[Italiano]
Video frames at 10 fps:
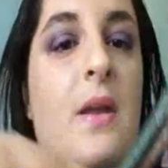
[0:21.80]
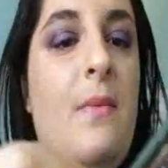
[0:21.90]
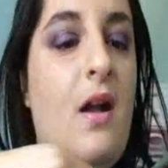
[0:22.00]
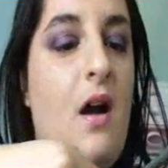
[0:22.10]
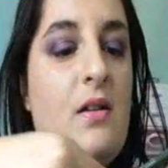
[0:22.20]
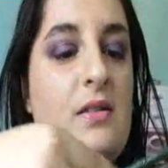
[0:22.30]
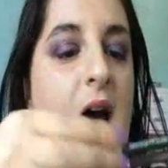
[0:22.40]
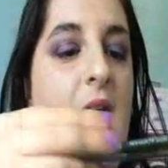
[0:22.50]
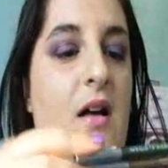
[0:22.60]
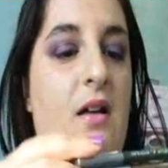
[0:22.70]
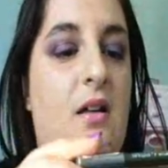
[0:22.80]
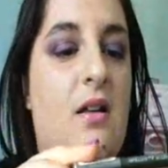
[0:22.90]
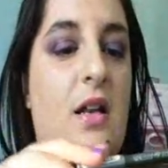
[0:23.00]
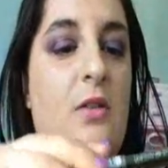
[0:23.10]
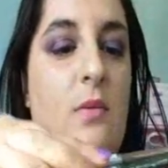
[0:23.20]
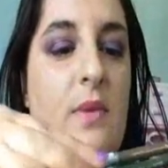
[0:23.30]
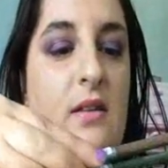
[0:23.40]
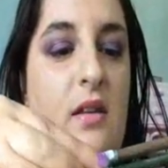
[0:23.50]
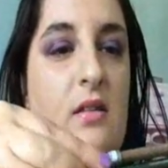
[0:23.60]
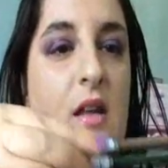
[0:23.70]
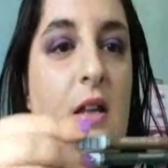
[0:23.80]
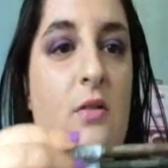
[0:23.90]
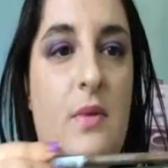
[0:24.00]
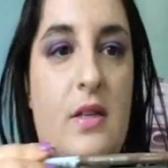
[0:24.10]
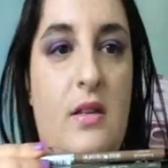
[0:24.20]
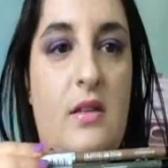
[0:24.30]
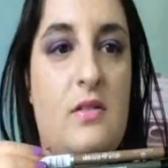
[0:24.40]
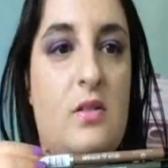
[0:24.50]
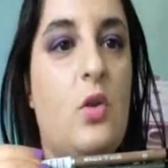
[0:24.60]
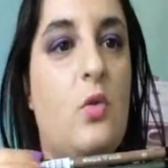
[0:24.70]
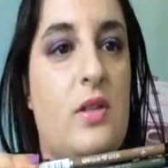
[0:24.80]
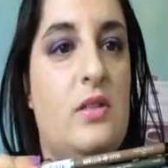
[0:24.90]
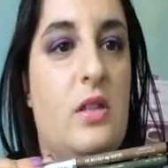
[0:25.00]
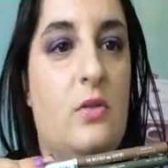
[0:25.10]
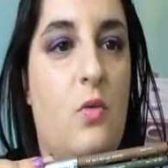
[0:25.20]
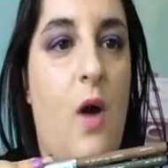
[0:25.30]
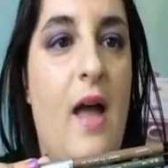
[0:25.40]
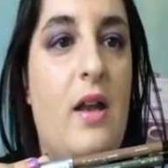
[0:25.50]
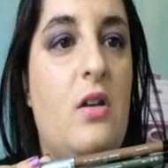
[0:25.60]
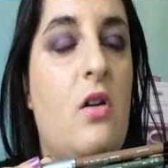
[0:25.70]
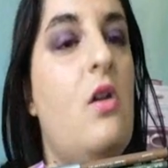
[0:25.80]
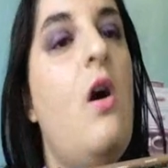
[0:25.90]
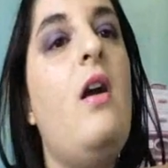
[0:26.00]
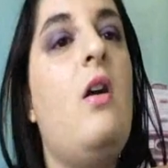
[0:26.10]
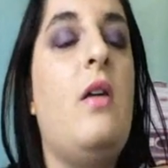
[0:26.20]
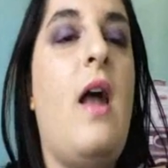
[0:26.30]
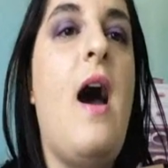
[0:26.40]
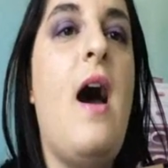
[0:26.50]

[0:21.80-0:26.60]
Prima cosa, uh, le due matite, le due matite sono queste due, non le ho ancora